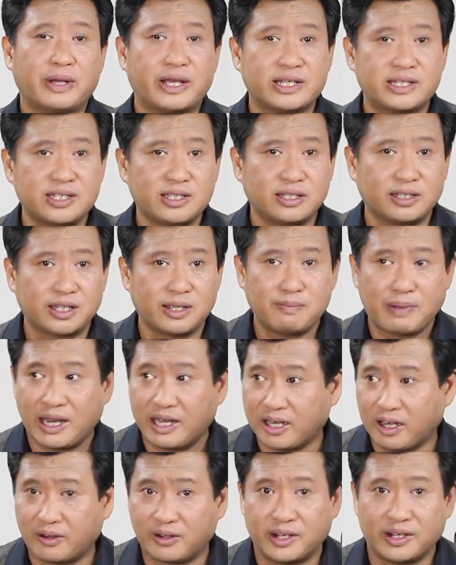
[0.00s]
每次得
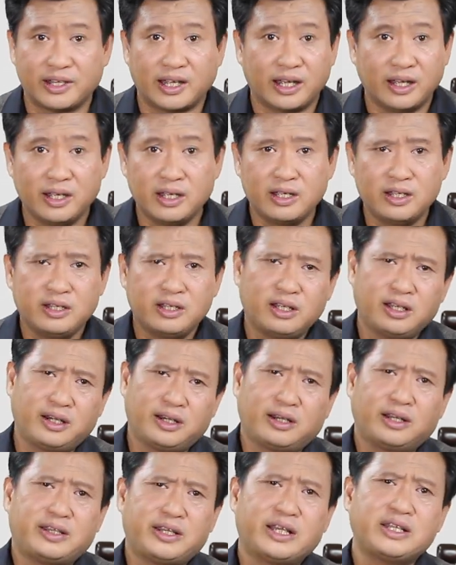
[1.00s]
把老人呢，
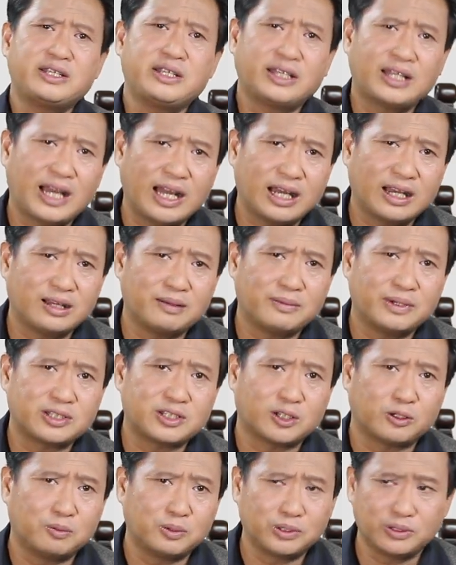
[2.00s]
年纪大了嘛，
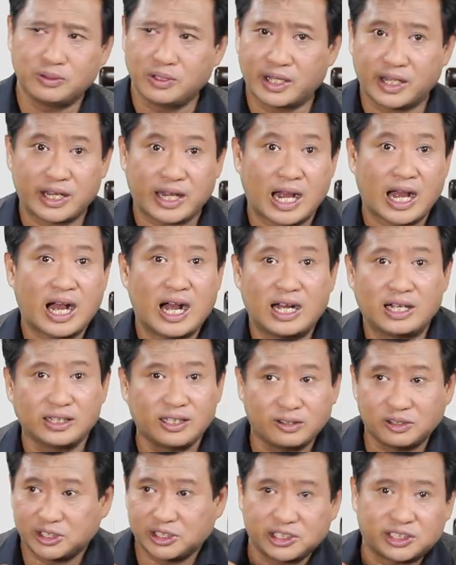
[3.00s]
走不动了，扛
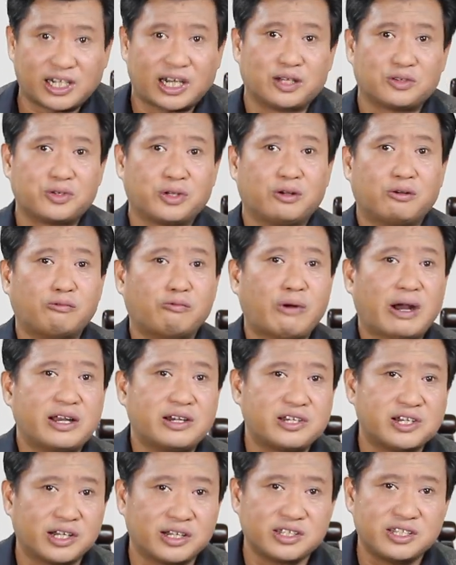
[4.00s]
到市场去
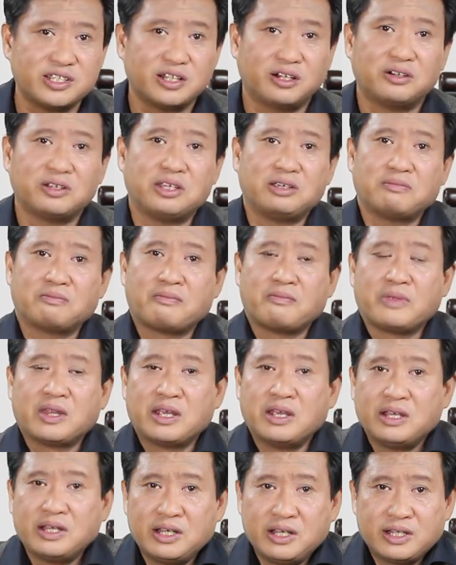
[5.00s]
完成交易。
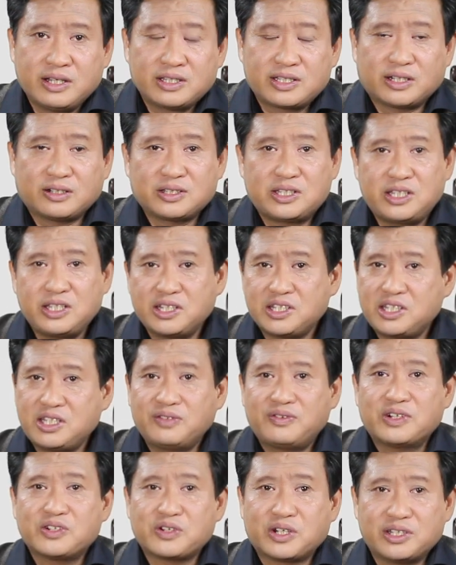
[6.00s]
早期的
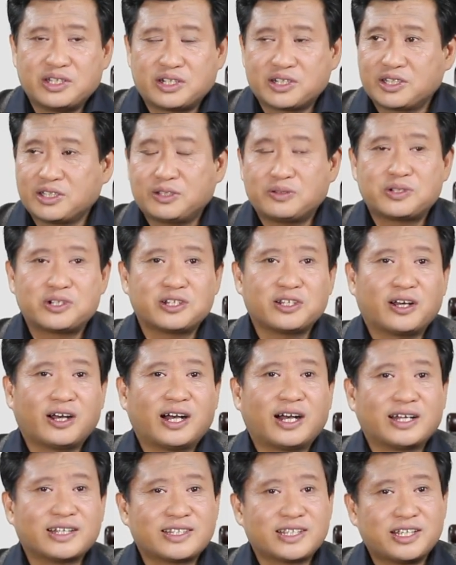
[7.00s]
西方传教士都知道
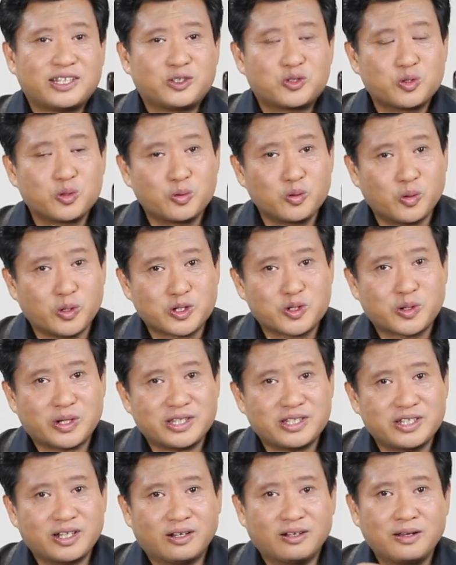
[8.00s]
哈，在中国
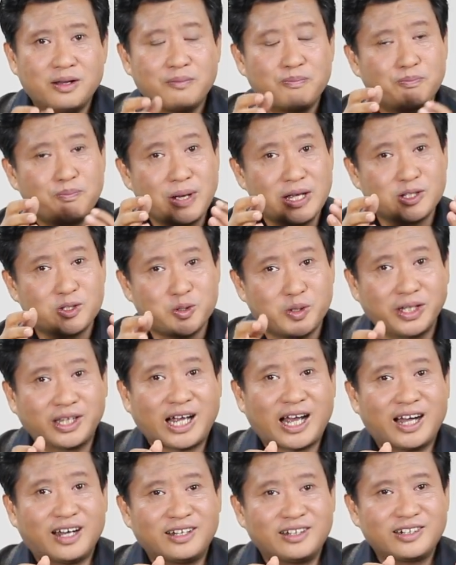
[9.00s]
传教办学
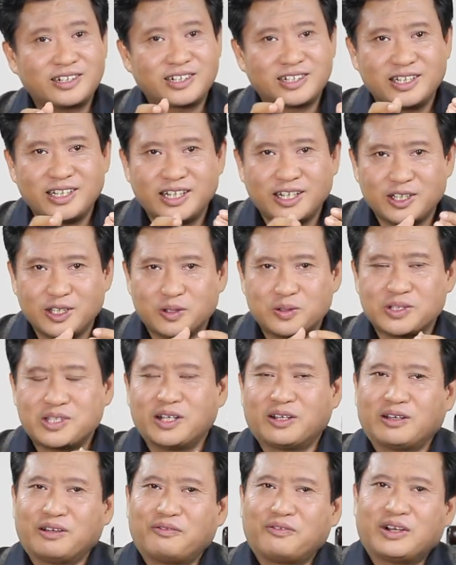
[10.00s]
堂是一个有
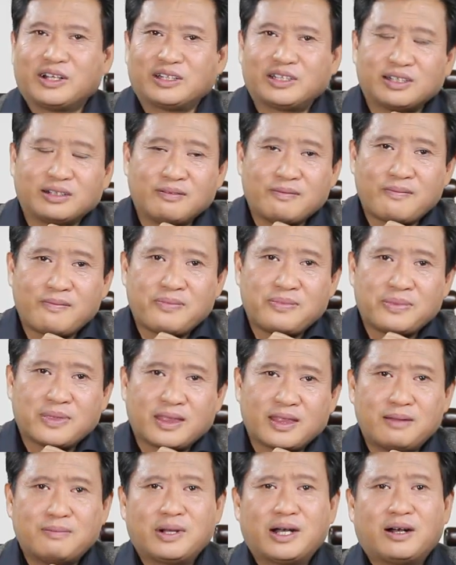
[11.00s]
效的方式。
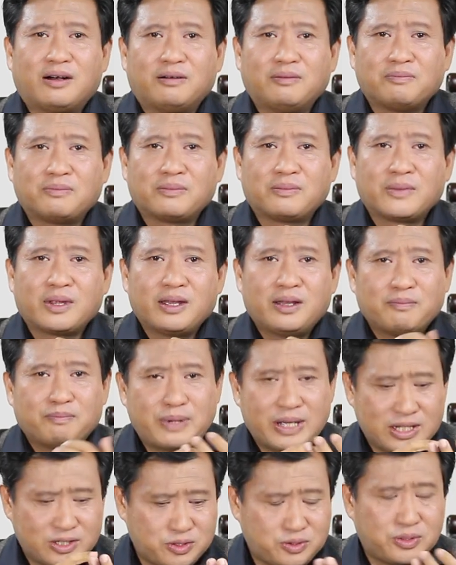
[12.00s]
那么好，
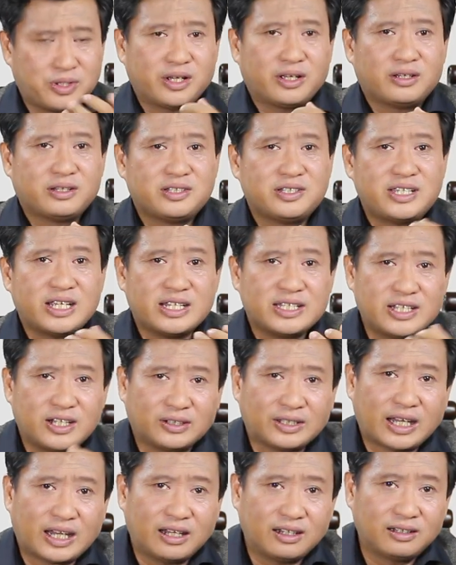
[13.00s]
办学建
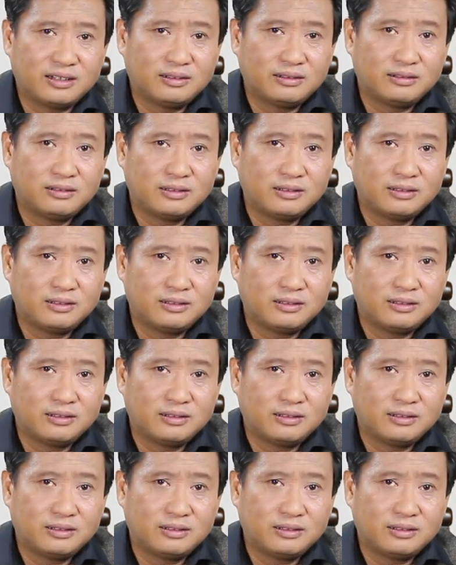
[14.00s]
教堂